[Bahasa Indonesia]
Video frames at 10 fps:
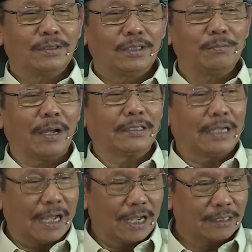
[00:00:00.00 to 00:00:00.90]

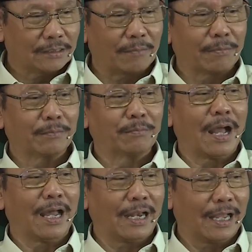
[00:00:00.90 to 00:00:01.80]
ibadah dapat
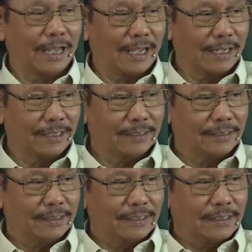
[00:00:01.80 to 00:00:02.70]
pahala.
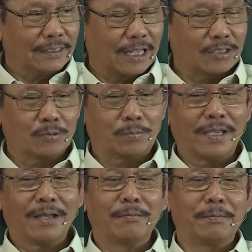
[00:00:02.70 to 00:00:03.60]
Nah
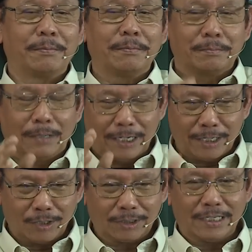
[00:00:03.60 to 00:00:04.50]
supaya
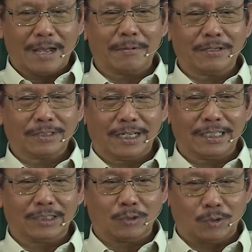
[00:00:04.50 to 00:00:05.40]
beliau tidak melakukan
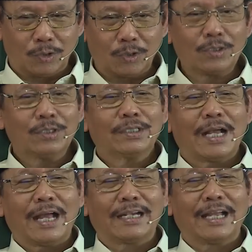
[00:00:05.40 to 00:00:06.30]
itu,
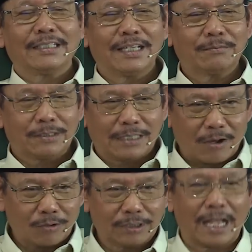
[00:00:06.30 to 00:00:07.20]
anaknya yang
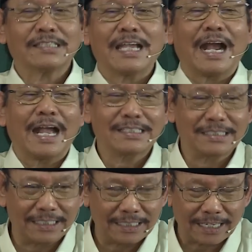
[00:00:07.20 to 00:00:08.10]
beritahu diajak
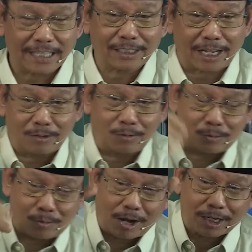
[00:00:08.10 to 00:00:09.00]
ngaji. Nanti kalau
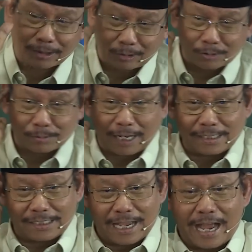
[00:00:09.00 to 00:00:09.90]
ngerungoknya terus
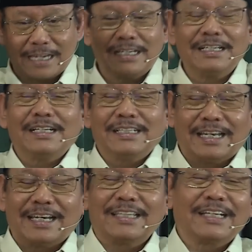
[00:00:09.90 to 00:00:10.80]
pengajian,
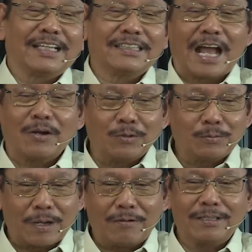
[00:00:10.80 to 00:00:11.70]
nanti kan tahu
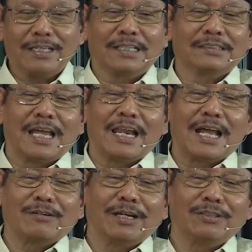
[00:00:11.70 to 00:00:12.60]
bahwa yang saya
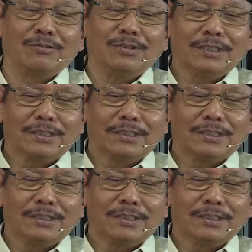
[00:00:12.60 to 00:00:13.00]
lakukan itu